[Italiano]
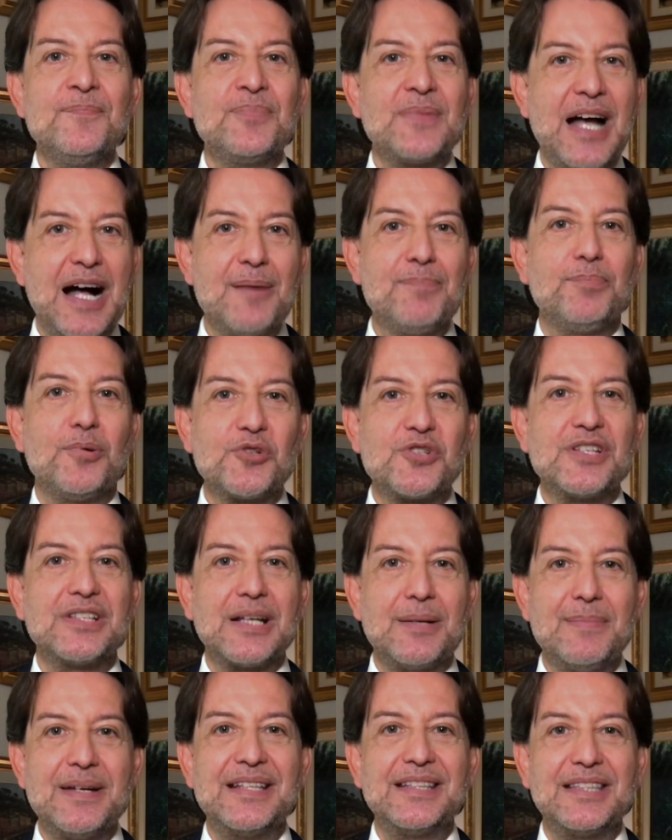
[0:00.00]

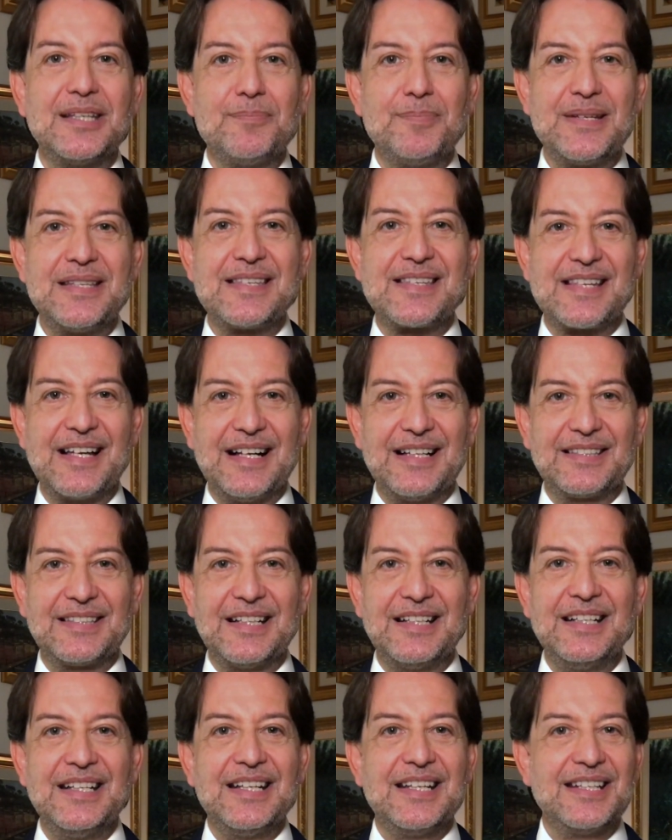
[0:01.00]
appositamente pensata
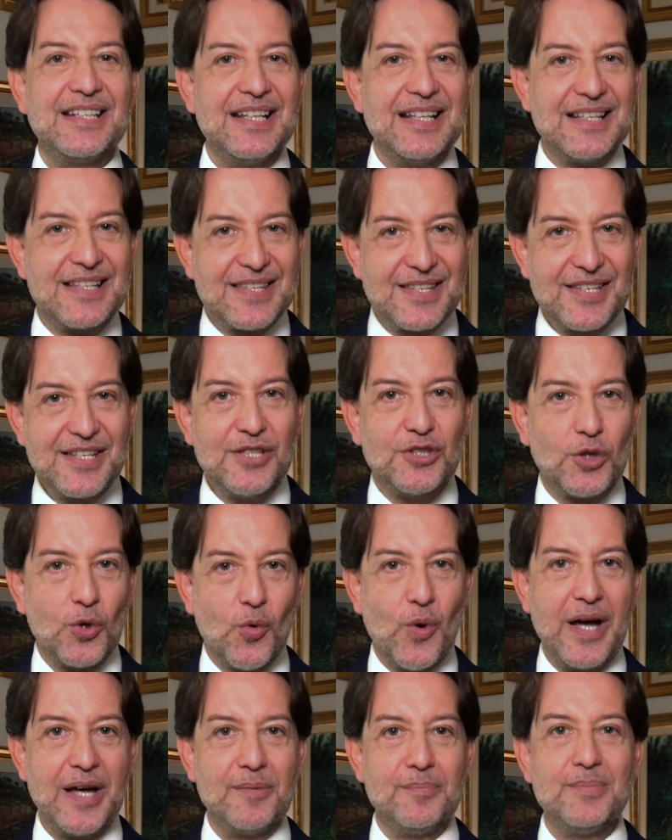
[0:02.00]
nel sito
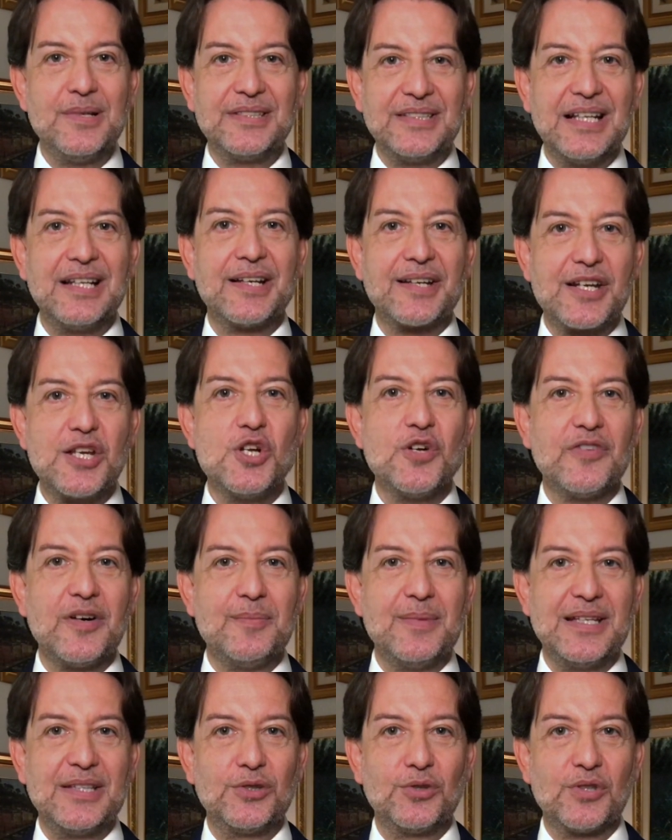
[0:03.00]
web del
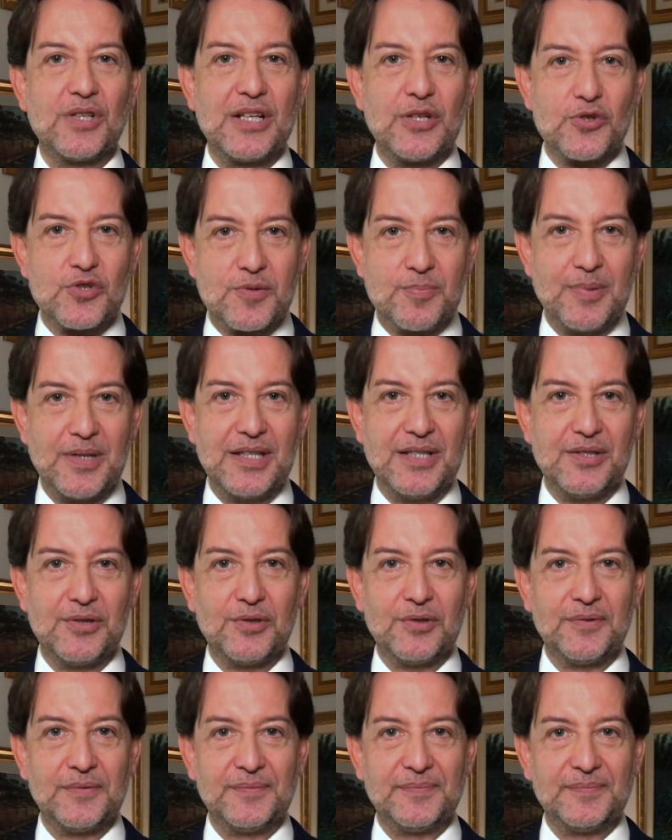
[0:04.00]
Rinnovamento nello Spirito.